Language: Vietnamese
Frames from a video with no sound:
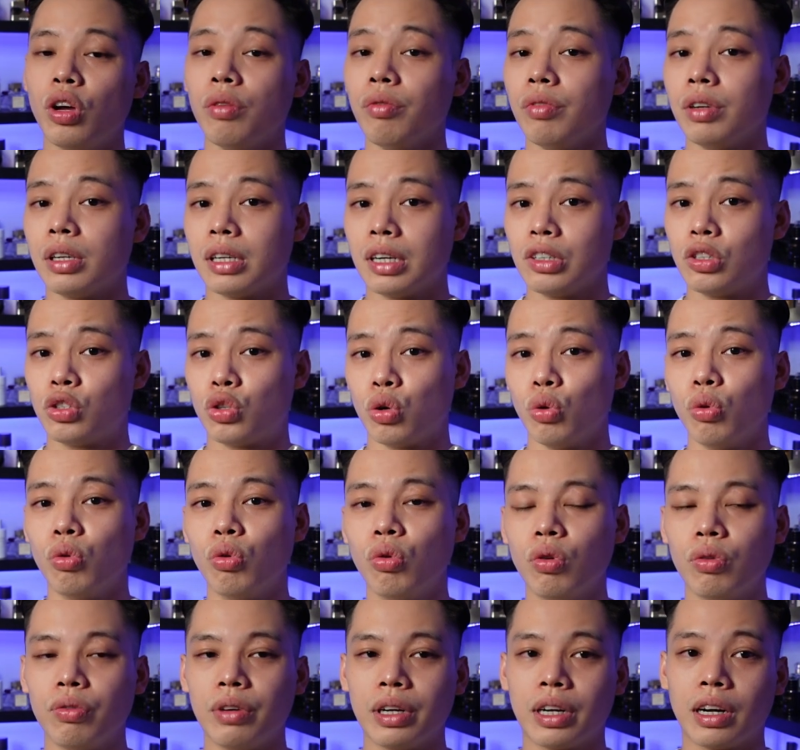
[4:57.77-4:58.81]
chuyện với các
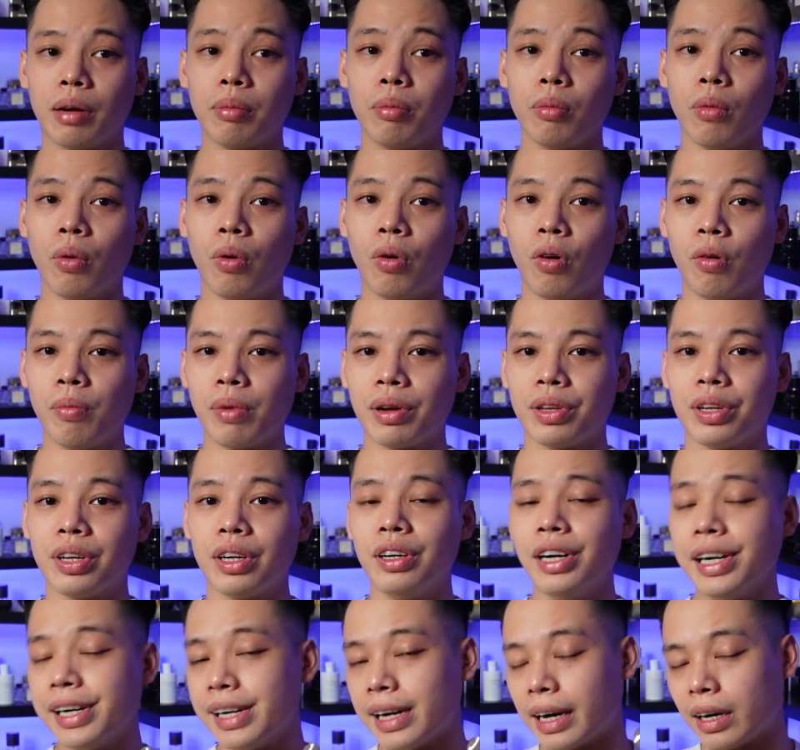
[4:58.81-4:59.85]
chú với các bố mà
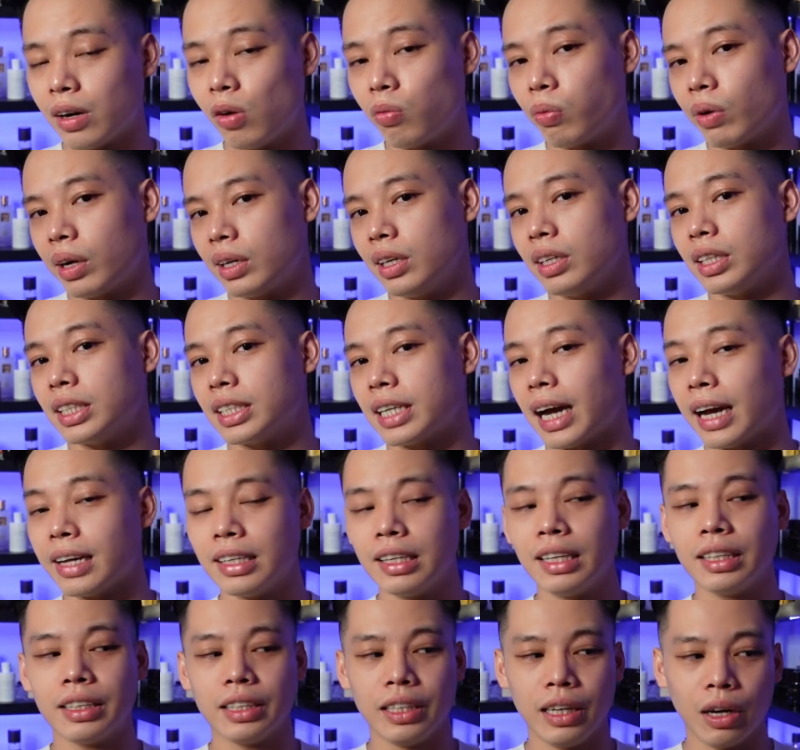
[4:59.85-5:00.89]
những người đàn ông đã từng trải
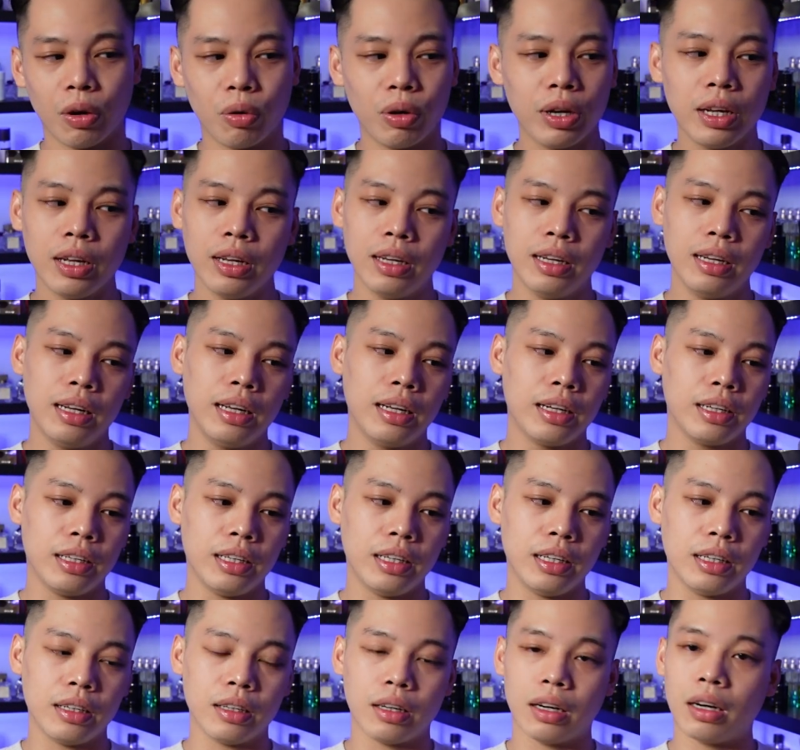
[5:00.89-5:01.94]
rất là nhiều ấy
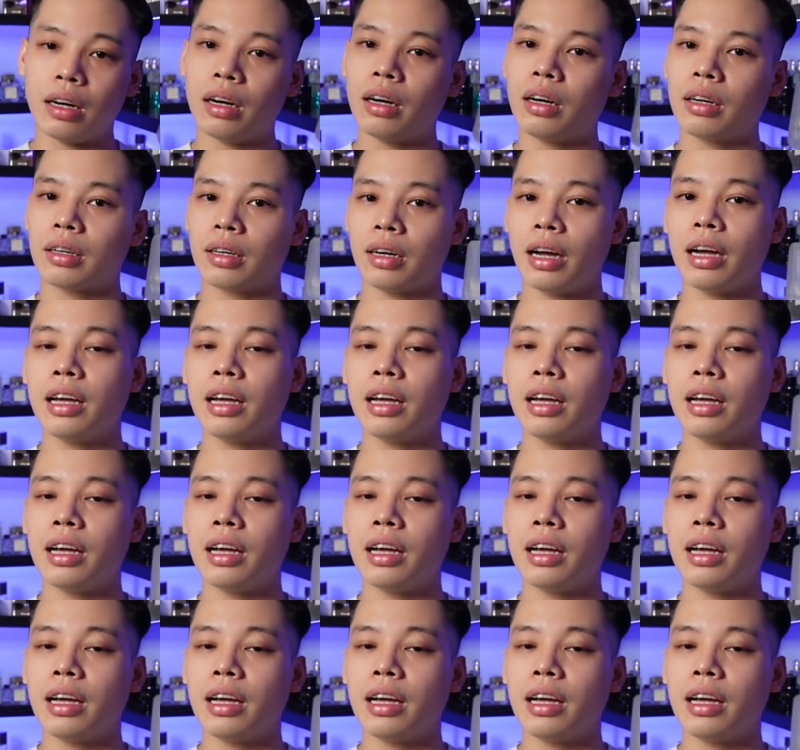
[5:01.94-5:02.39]
thì uh,